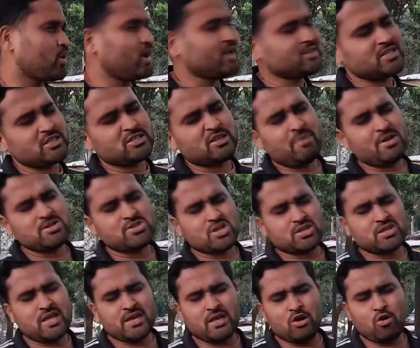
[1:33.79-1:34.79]
कैसे समझ
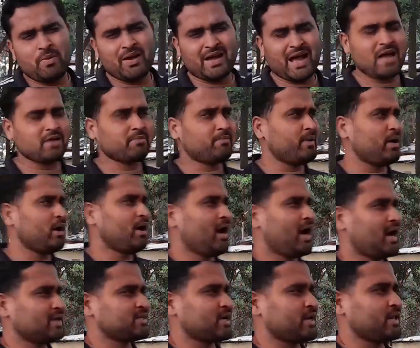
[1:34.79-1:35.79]
सकते हैं कि वो बेकार
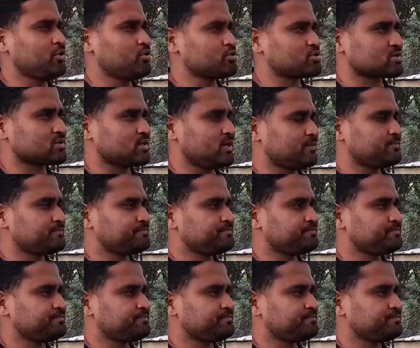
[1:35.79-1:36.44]
अच्छा नहीं हो सकता